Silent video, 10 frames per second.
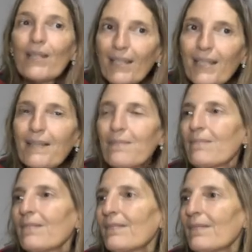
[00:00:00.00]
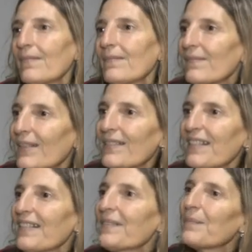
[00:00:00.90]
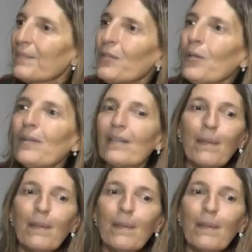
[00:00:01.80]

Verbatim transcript: y decías, no,